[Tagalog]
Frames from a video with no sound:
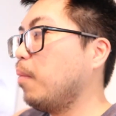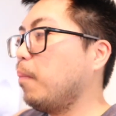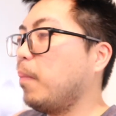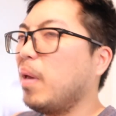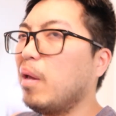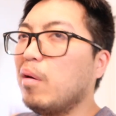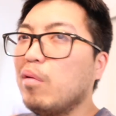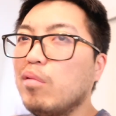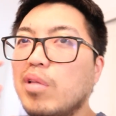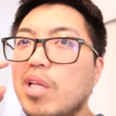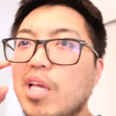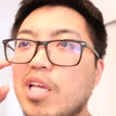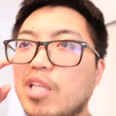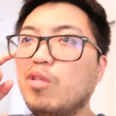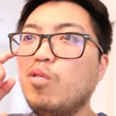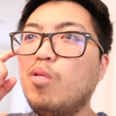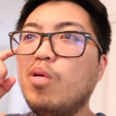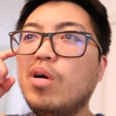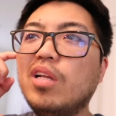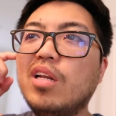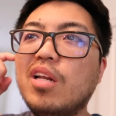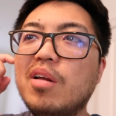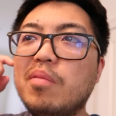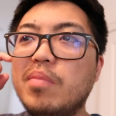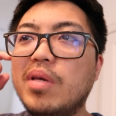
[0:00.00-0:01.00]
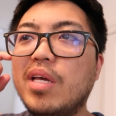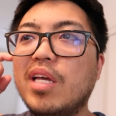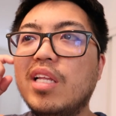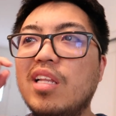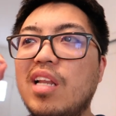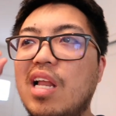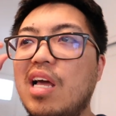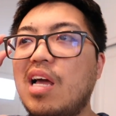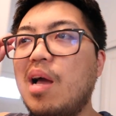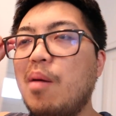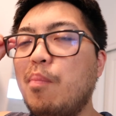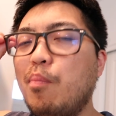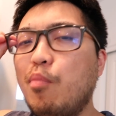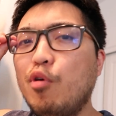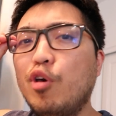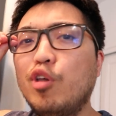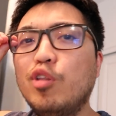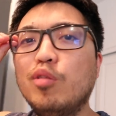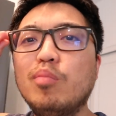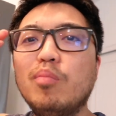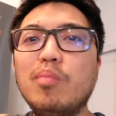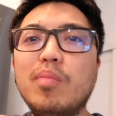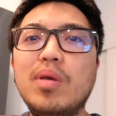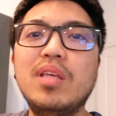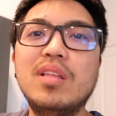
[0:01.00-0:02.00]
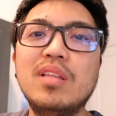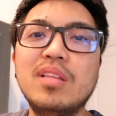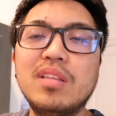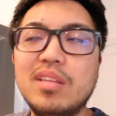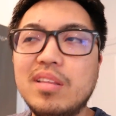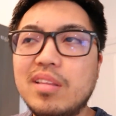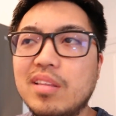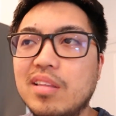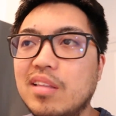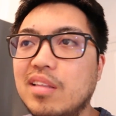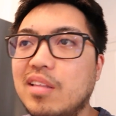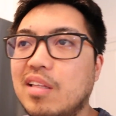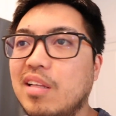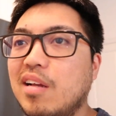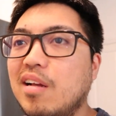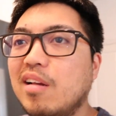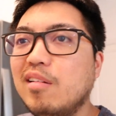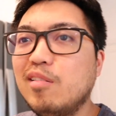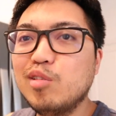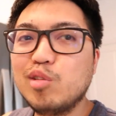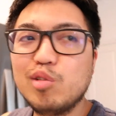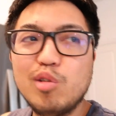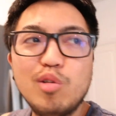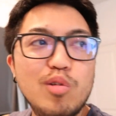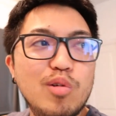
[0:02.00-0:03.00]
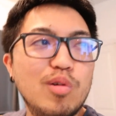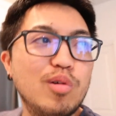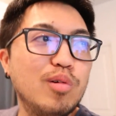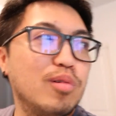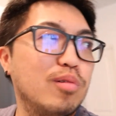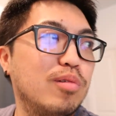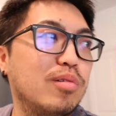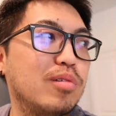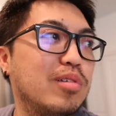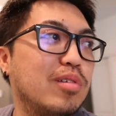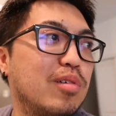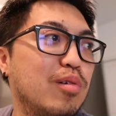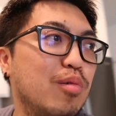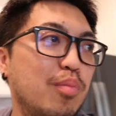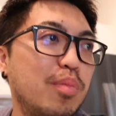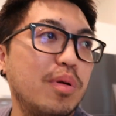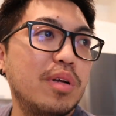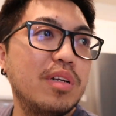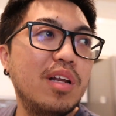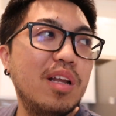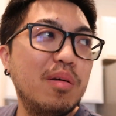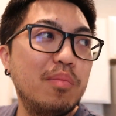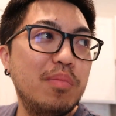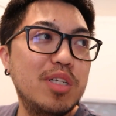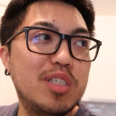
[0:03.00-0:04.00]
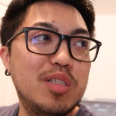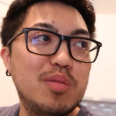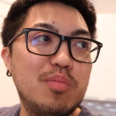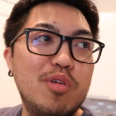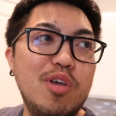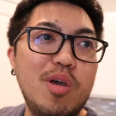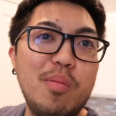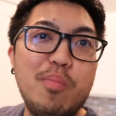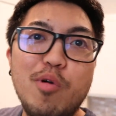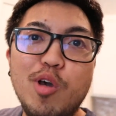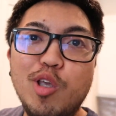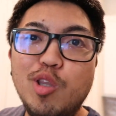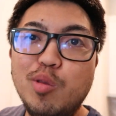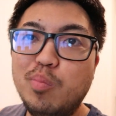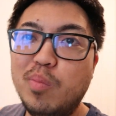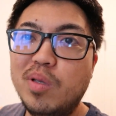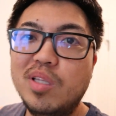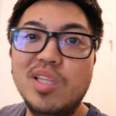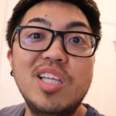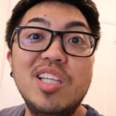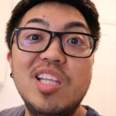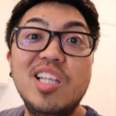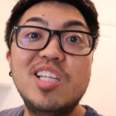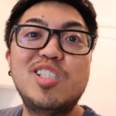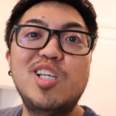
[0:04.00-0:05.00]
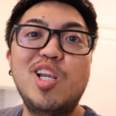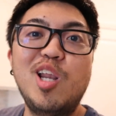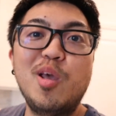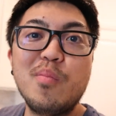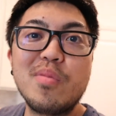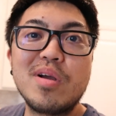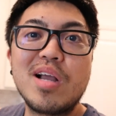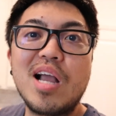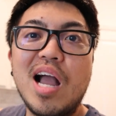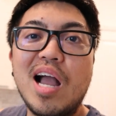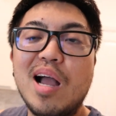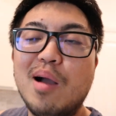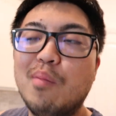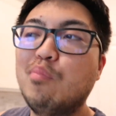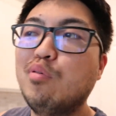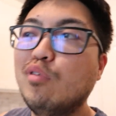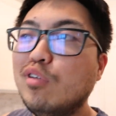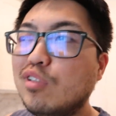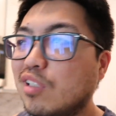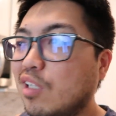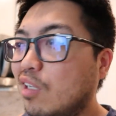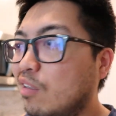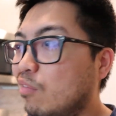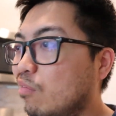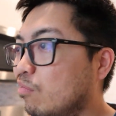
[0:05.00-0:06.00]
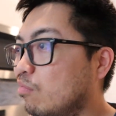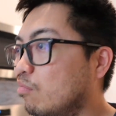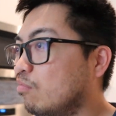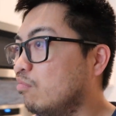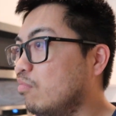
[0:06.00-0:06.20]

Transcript: Pero dito, karamihan appointment ay, gusto nyo yun. So, pag na-miss mo yung appointment, hindi sila yung magkakabul sa'yo.